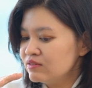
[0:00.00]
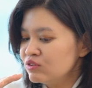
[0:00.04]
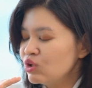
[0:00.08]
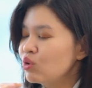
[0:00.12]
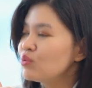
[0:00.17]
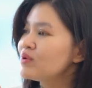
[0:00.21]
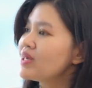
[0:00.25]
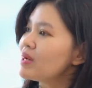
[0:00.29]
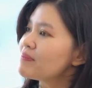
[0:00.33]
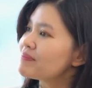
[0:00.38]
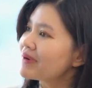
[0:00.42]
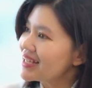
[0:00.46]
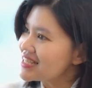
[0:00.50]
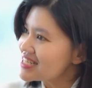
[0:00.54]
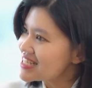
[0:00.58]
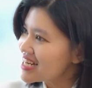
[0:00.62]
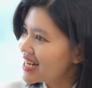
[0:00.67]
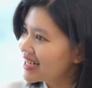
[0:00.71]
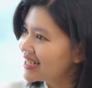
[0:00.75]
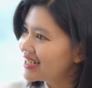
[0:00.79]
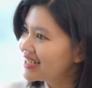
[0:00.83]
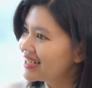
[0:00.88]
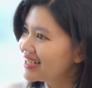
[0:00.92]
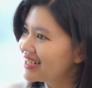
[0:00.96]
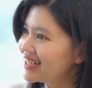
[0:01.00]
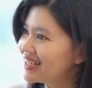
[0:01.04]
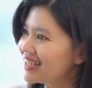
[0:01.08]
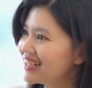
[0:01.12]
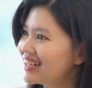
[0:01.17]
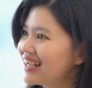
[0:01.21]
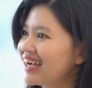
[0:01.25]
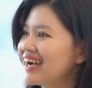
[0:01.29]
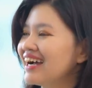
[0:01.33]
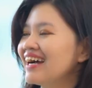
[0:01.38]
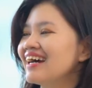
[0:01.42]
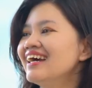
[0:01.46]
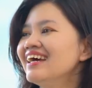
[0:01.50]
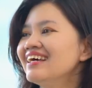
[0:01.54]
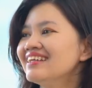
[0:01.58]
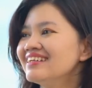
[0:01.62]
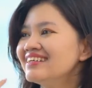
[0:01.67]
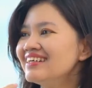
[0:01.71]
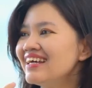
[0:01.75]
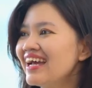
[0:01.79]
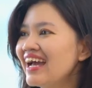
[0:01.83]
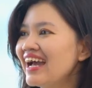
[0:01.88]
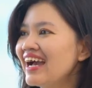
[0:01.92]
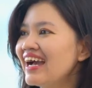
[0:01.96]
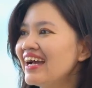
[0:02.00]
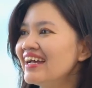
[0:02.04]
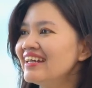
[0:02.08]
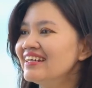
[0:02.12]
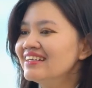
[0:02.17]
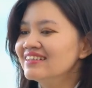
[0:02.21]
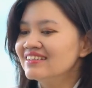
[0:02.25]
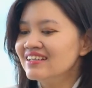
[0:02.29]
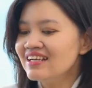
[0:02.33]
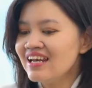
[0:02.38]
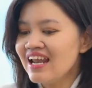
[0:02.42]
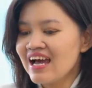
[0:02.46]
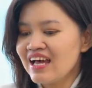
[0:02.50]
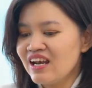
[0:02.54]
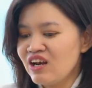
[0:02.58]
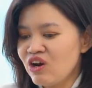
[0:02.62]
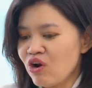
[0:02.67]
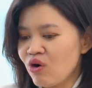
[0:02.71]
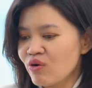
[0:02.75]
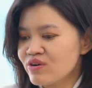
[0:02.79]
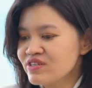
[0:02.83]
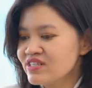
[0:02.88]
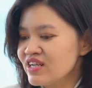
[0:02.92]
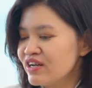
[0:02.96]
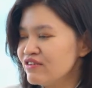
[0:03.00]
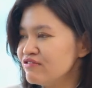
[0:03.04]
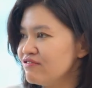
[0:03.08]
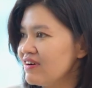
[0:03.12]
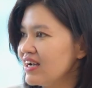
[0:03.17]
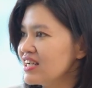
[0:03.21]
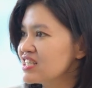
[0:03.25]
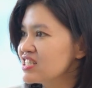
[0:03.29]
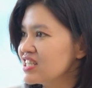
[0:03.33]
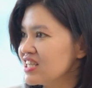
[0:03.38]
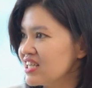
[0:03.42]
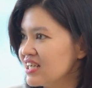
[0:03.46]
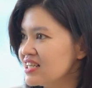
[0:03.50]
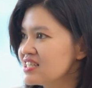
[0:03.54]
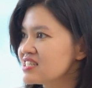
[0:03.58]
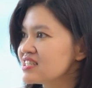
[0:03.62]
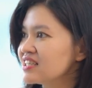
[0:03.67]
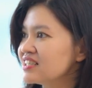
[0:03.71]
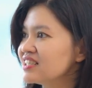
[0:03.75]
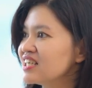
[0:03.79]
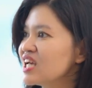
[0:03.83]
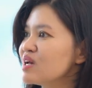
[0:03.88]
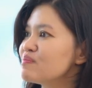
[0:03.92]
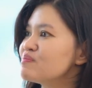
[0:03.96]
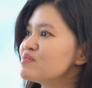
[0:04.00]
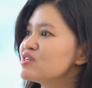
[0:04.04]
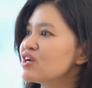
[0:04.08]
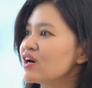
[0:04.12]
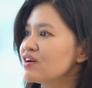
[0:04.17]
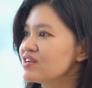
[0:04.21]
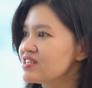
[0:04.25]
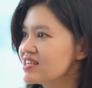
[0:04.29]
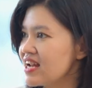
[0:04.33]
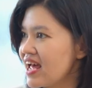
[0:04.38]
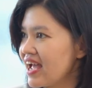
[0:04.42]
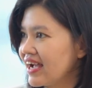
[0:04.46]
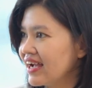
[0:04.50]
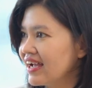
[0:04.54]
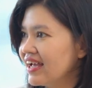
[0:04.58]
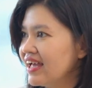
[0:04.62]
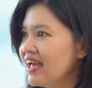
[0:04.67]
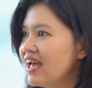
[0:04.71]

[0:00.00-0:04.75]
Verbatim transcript: thu nhập cạnh tranh. À, thứ hai nữa là lộ trình phát triển sự nghiệp rõ ràng.